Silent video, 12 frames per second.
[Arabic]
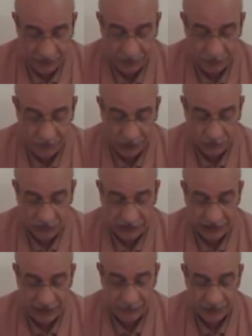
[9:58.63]
مما
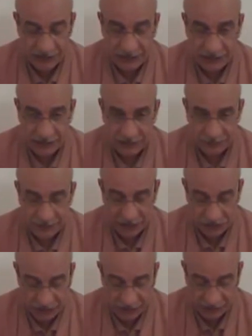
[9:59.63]
يعطيها المزيد من
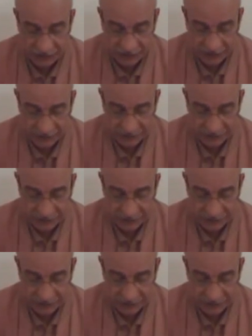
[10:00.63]
الشرعية